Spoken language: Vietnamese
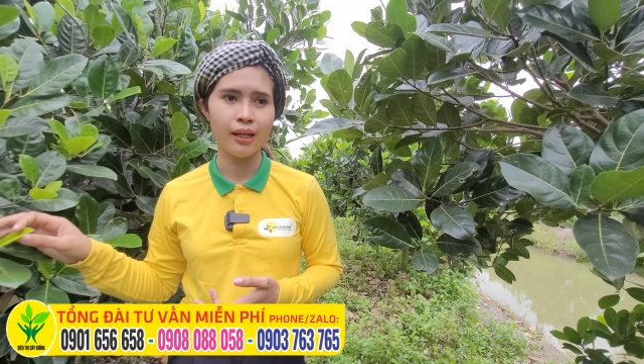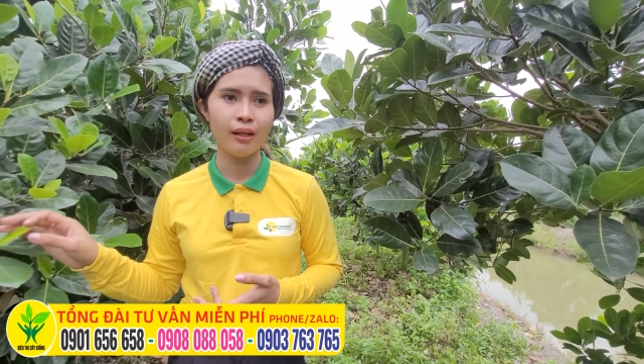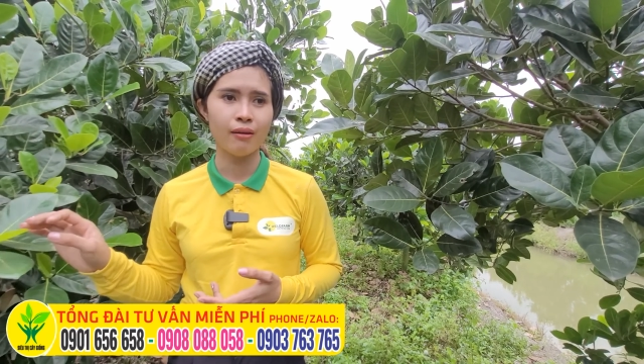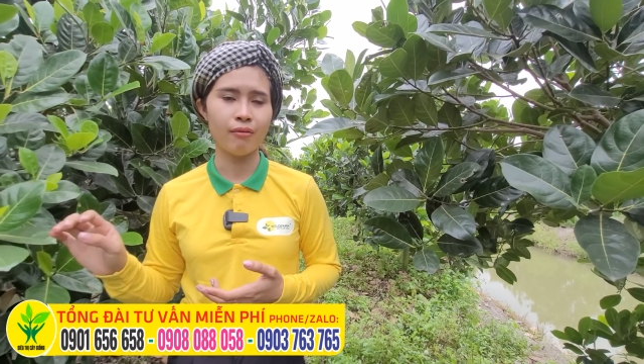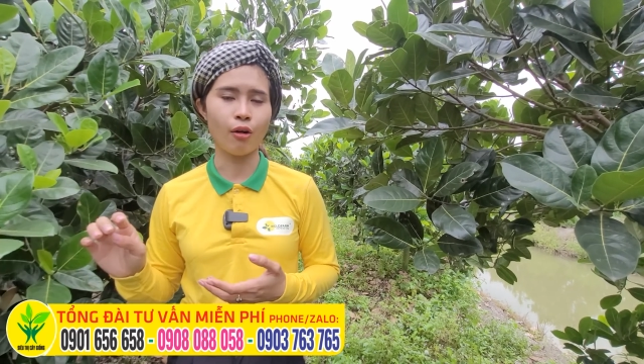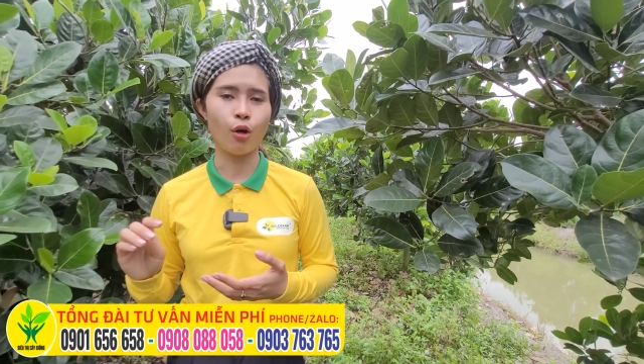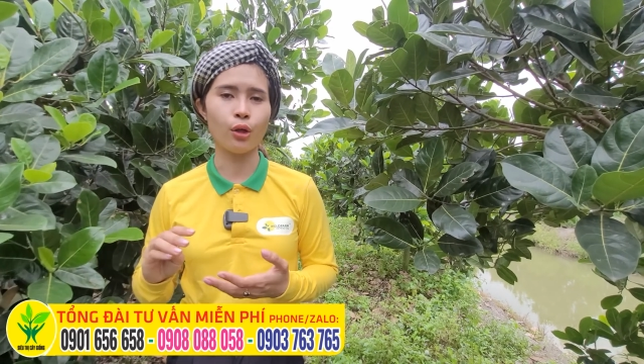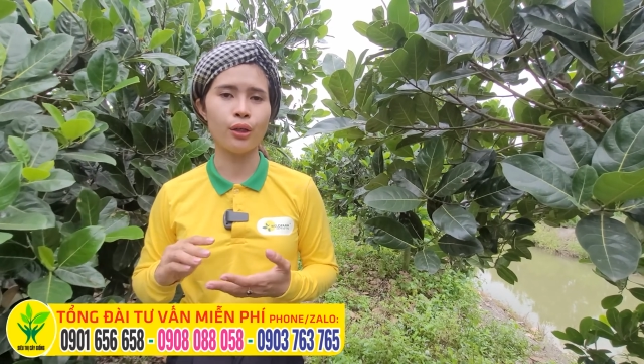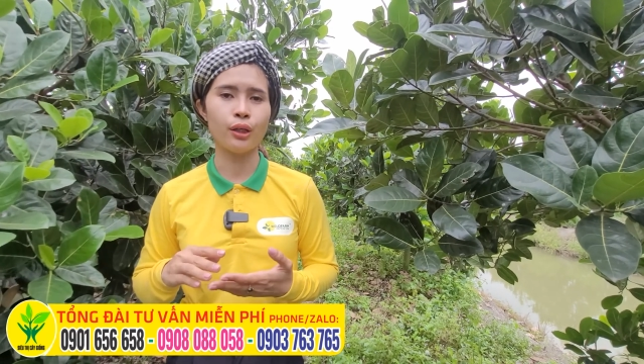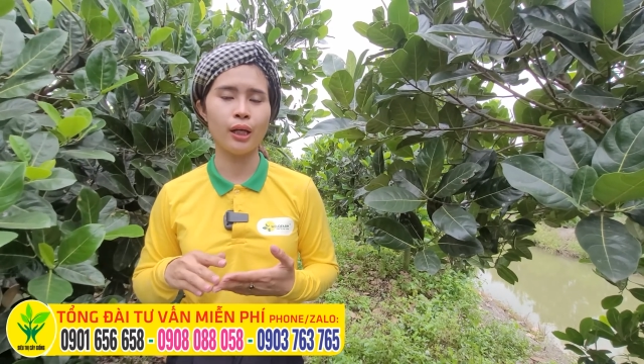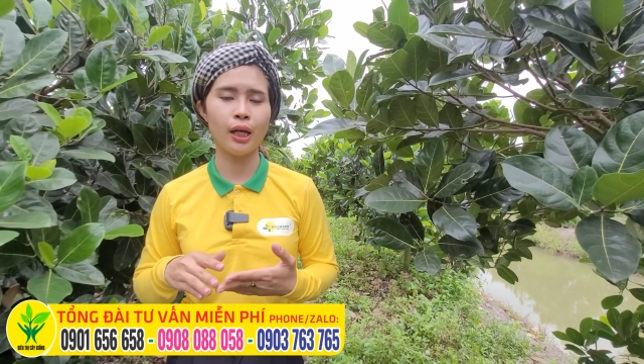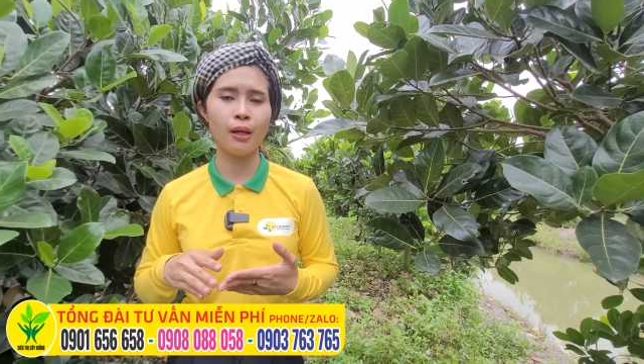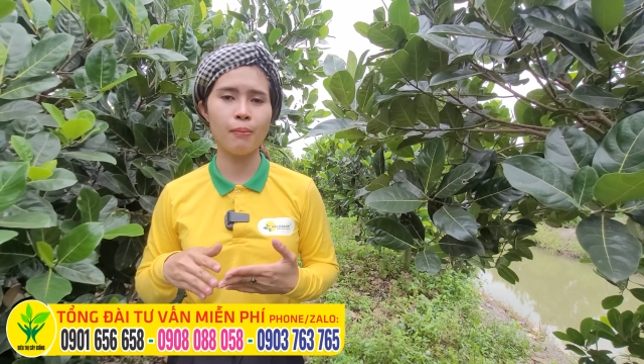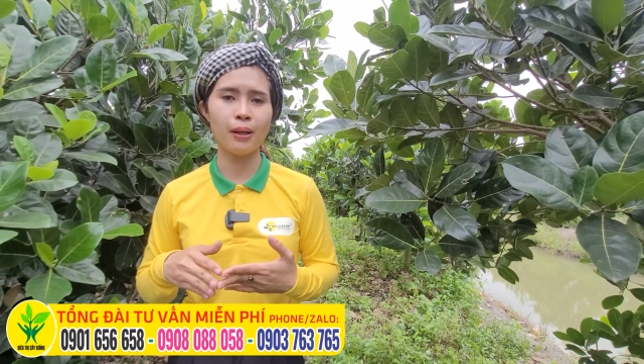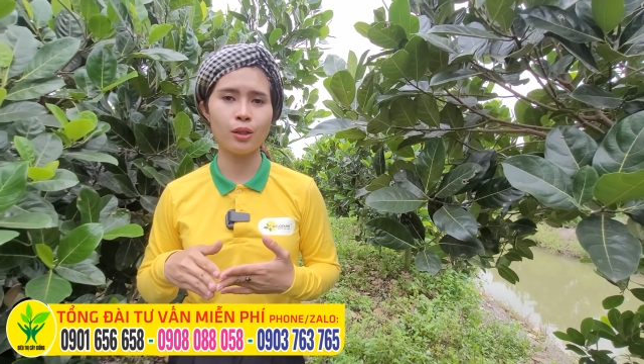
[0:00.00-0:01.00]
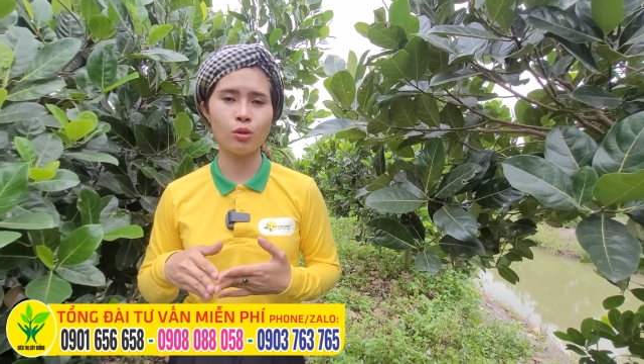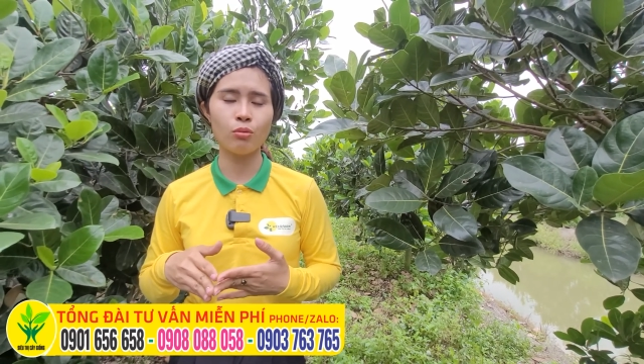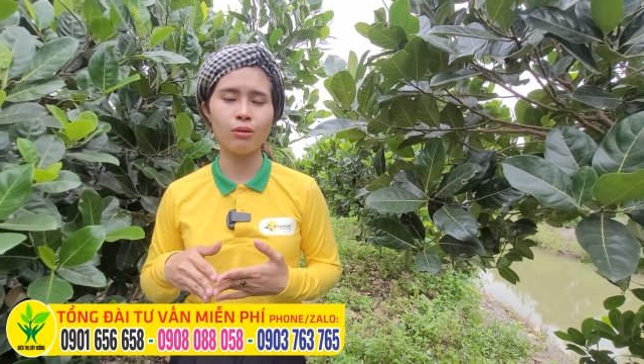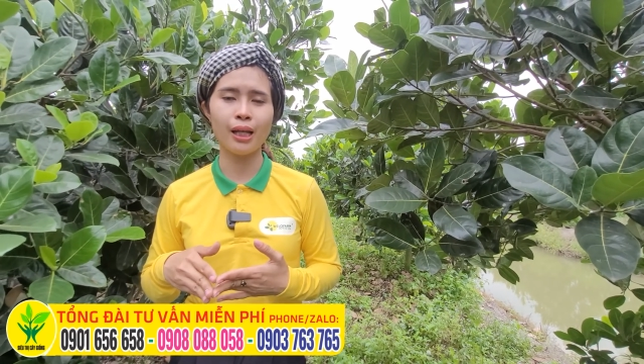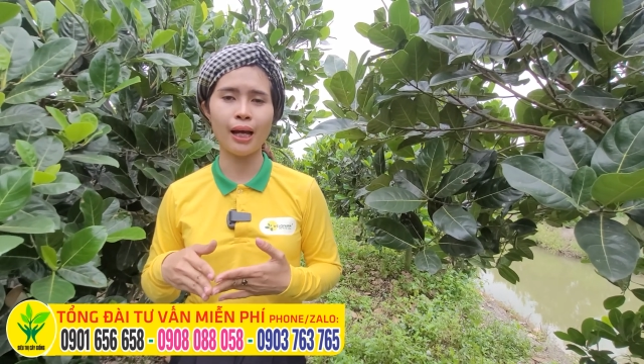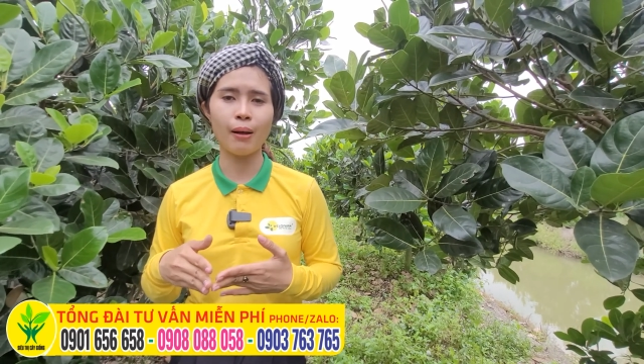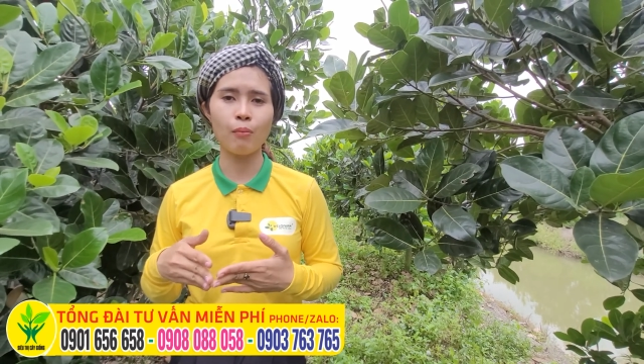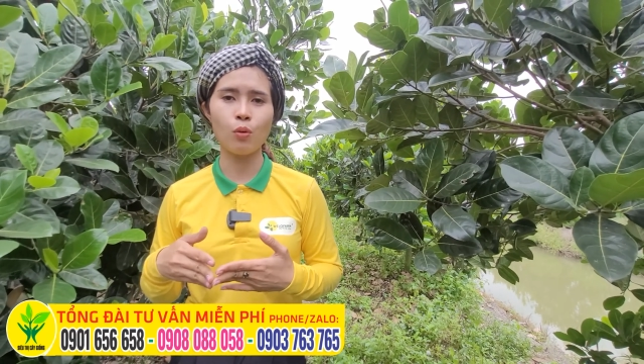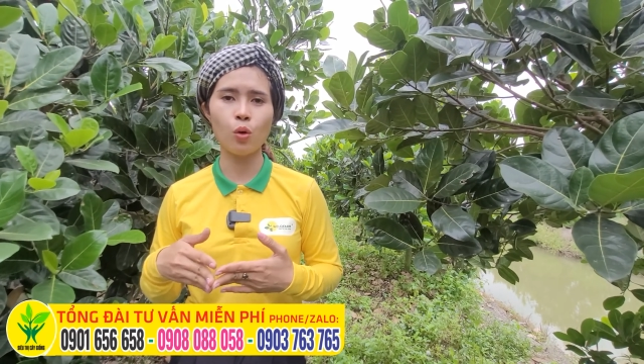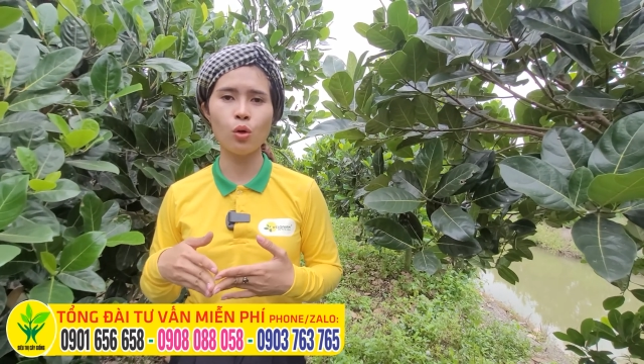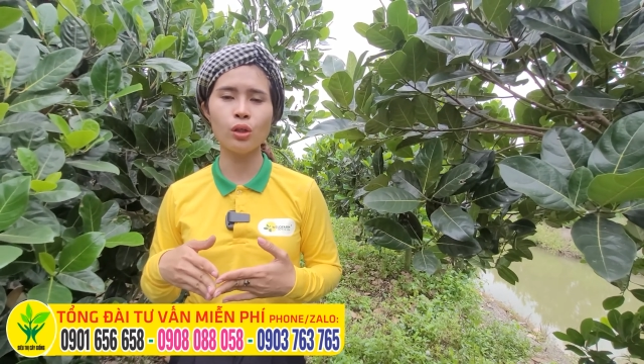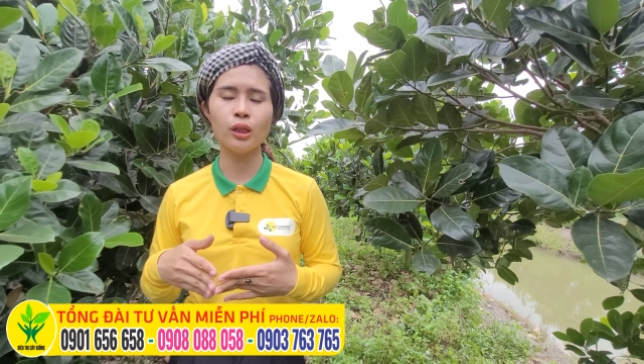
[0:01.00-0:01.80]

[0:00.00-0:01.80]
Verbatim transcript: Rồi khi mà chúng ta muốn